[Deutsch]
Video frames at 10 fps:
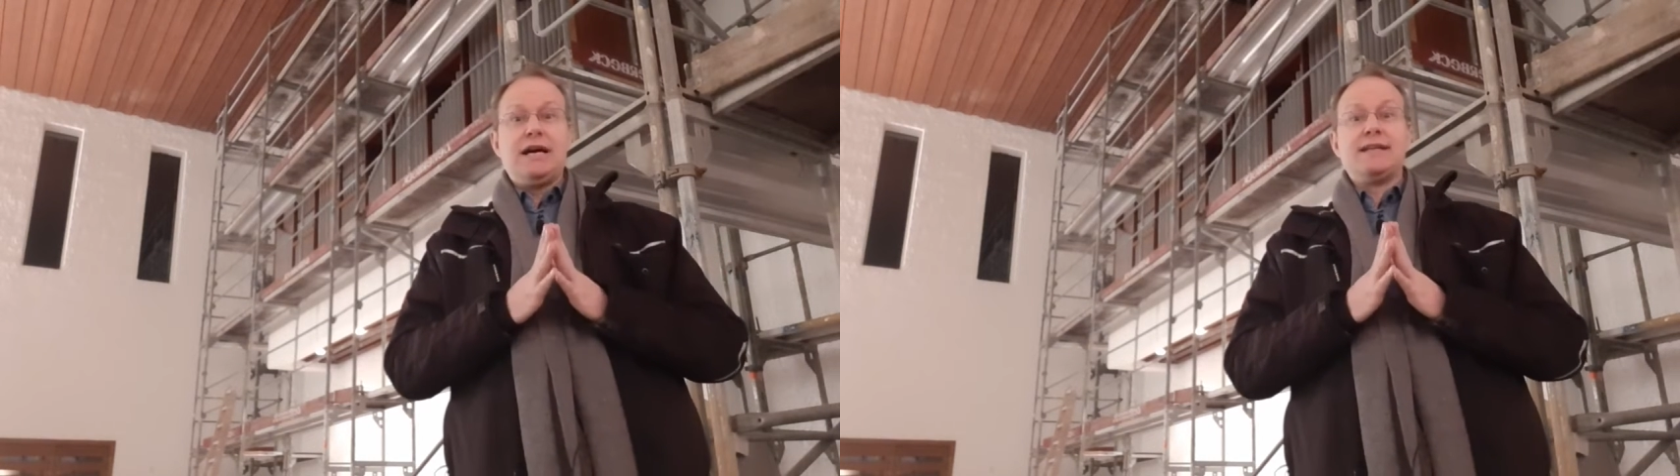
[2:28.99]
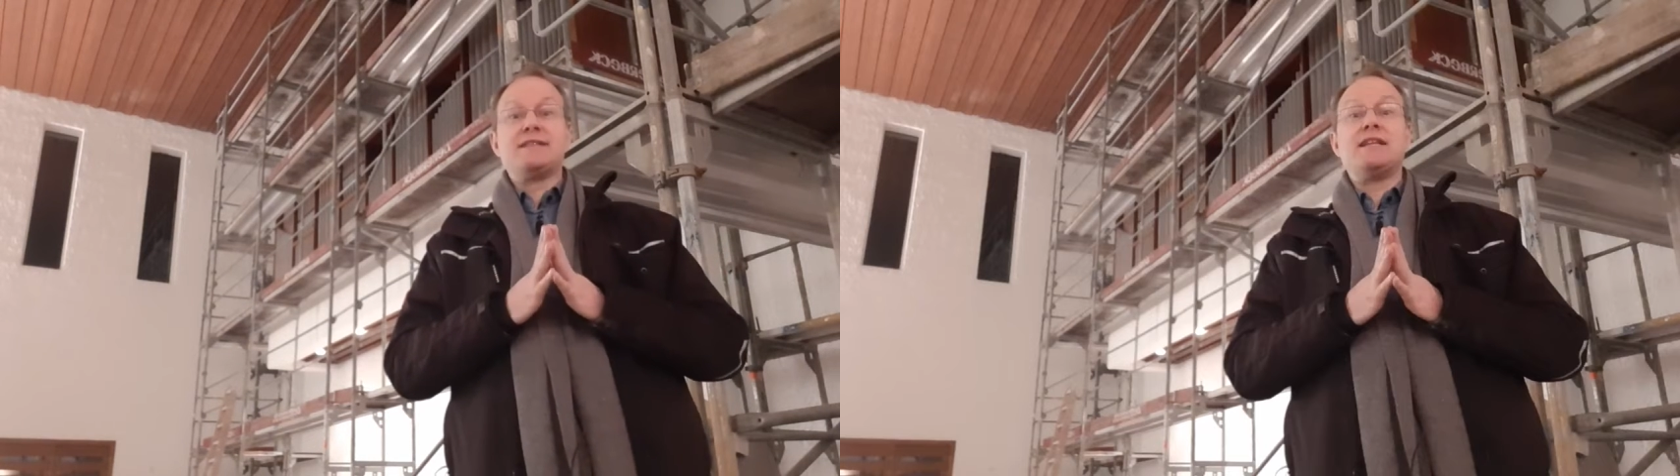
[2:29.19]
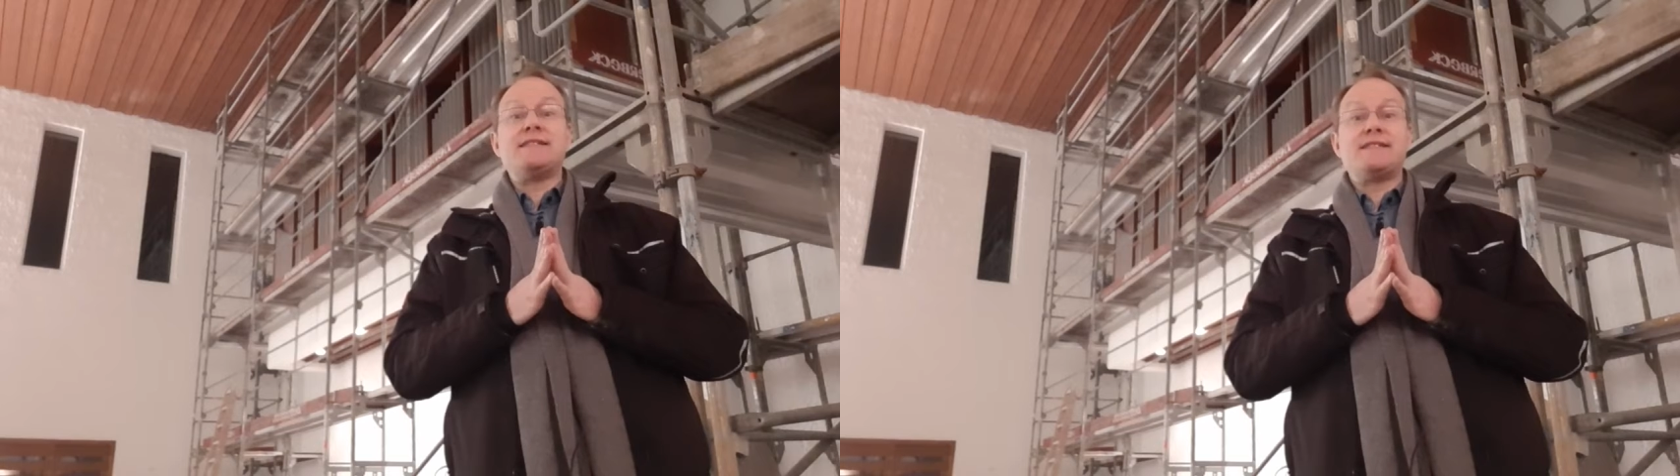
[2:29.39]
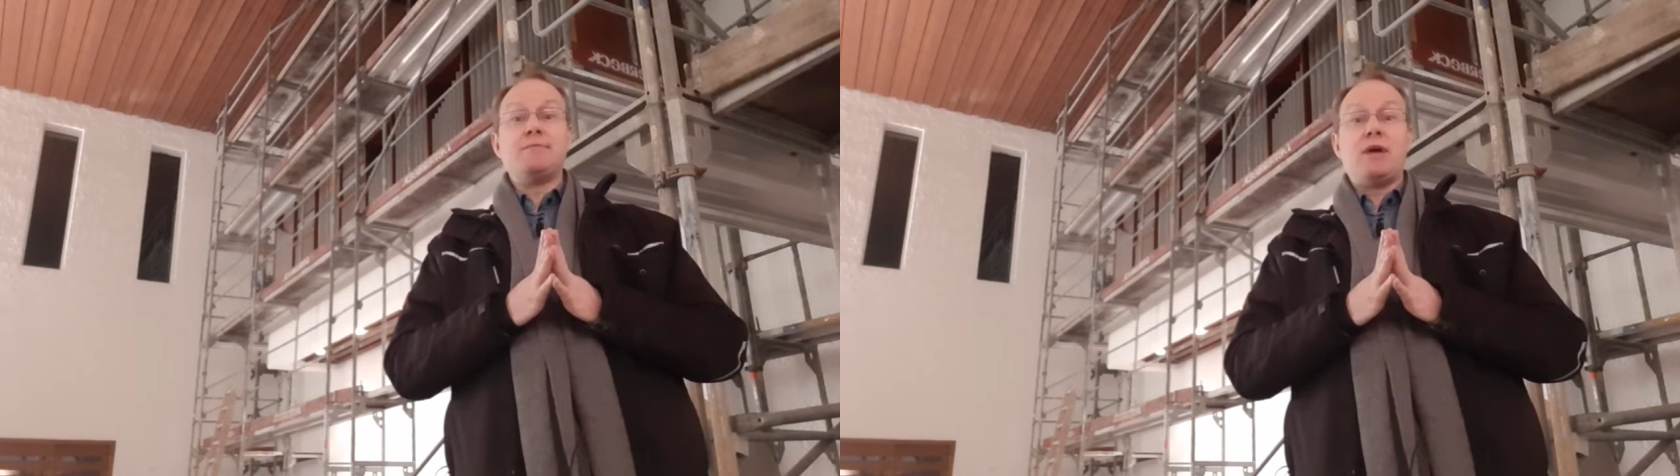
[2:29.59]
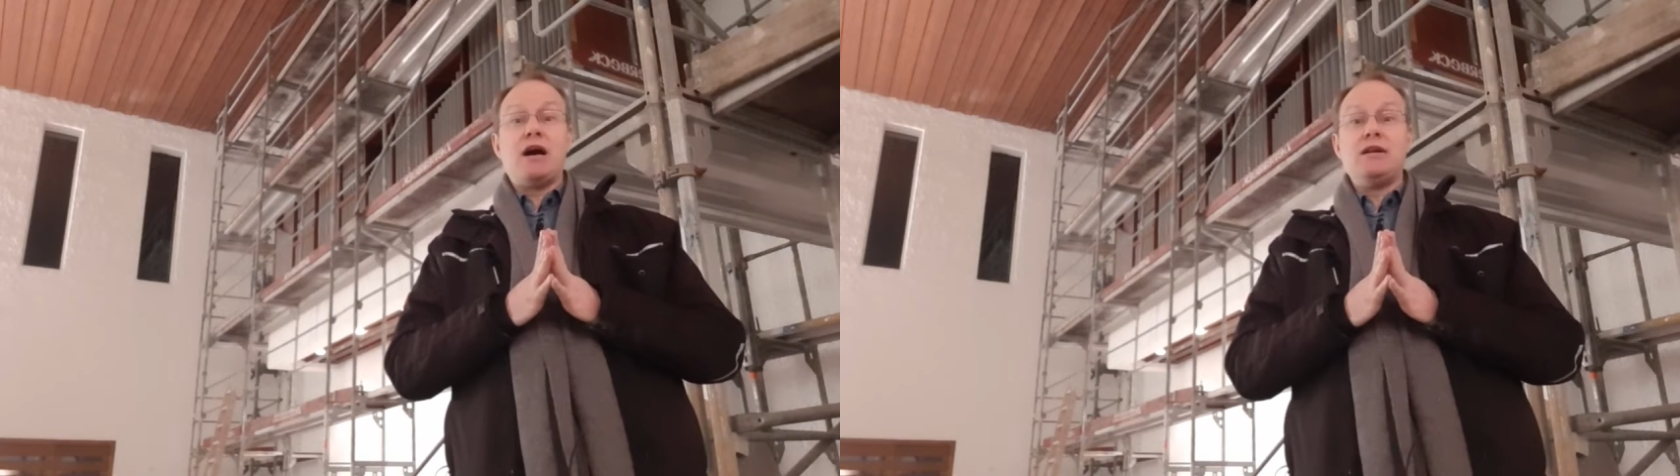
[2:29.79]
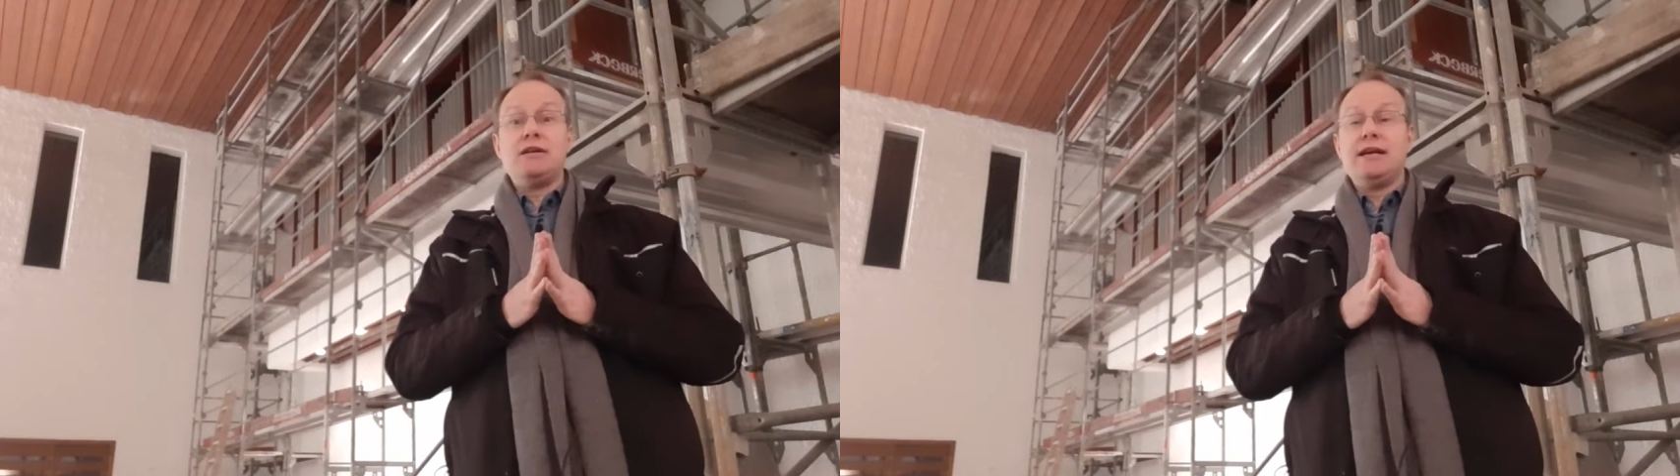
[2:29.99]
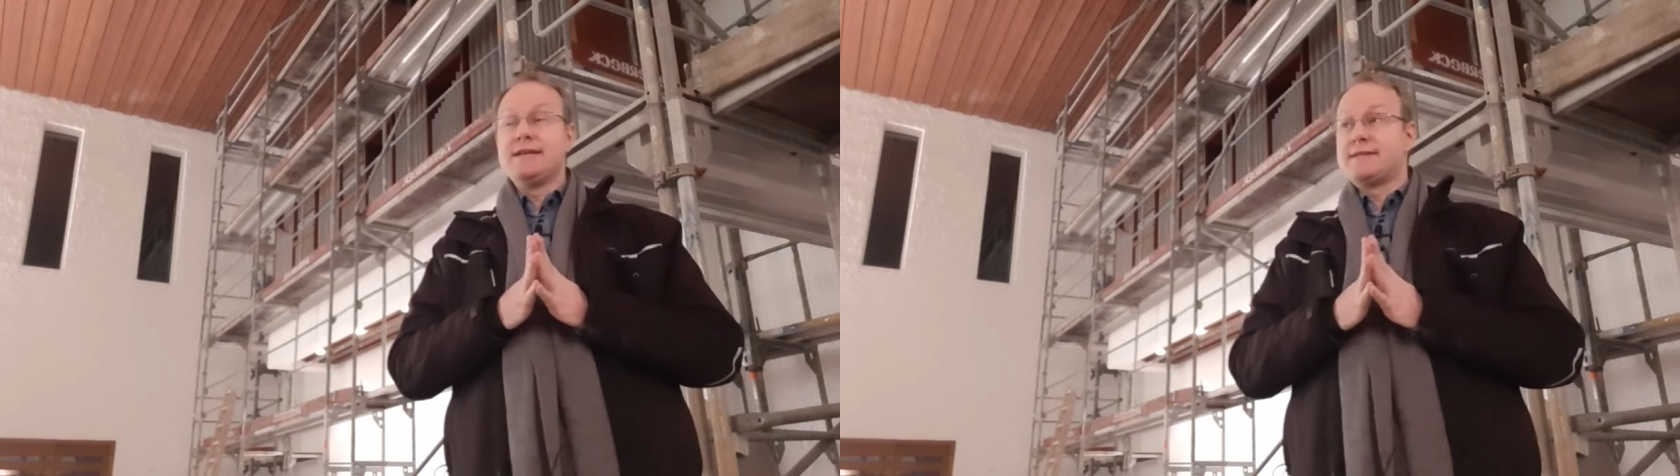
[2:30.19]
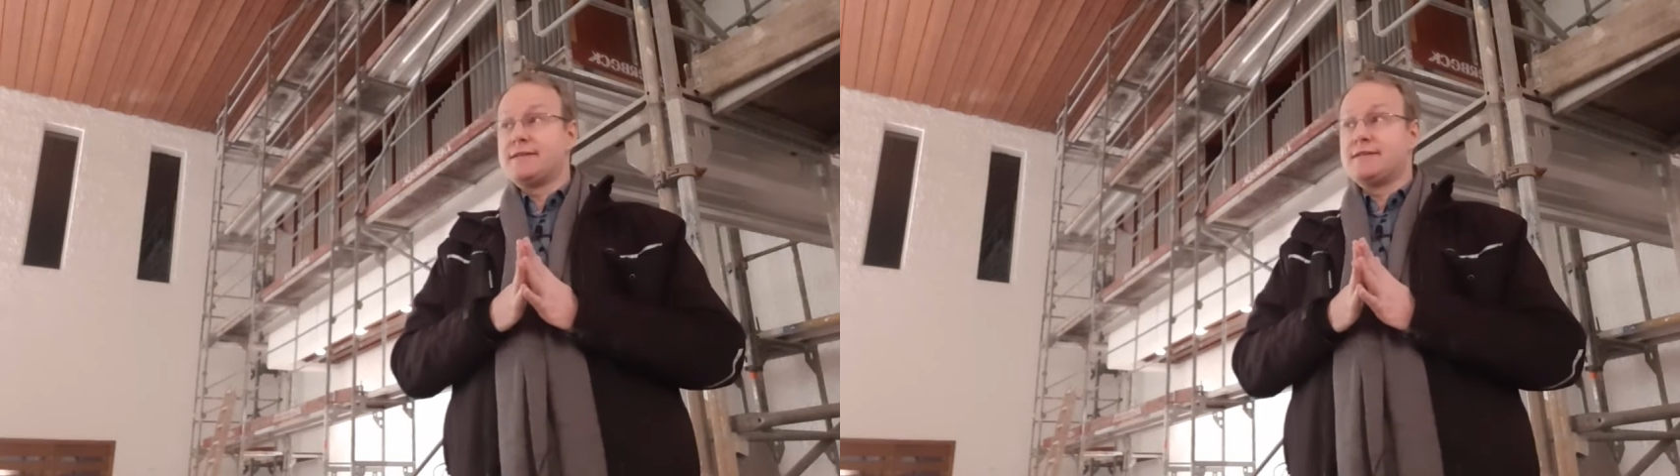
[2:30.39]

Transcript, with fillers: Das letzte Mal ist,